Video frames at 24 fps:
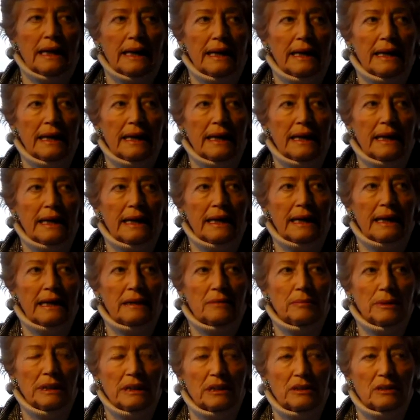
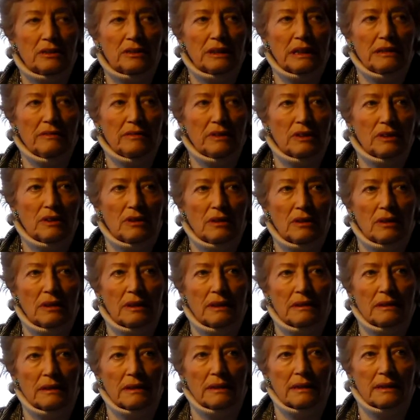E quindi non
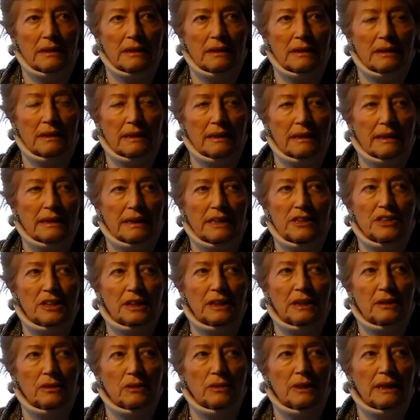devono eh,
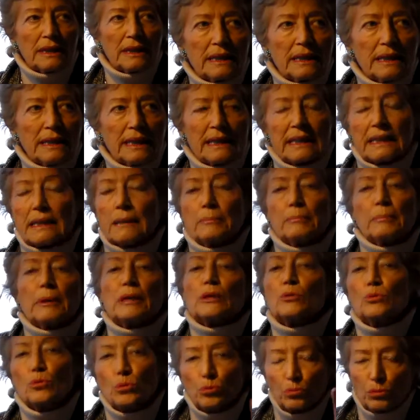crescere l'idea che
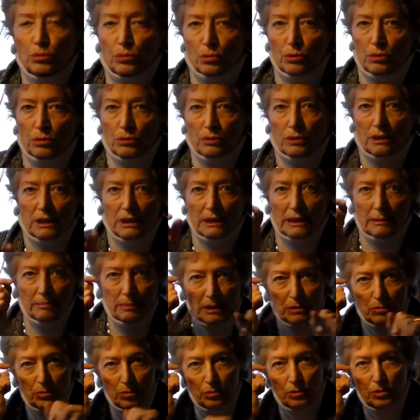dappertutto, che
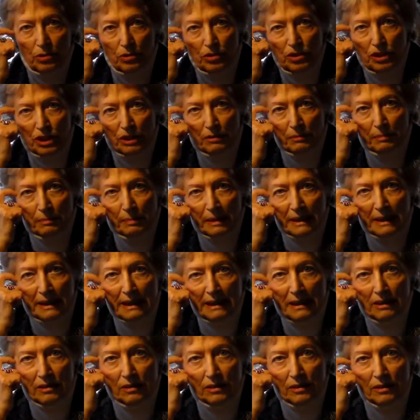dappertutto c'è un
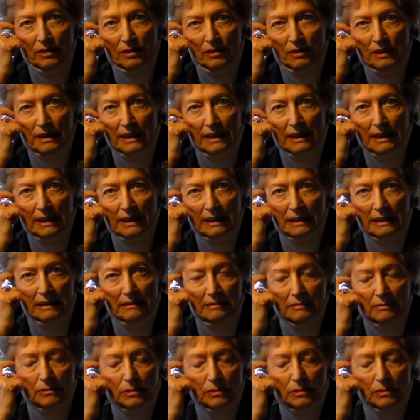pericolo, che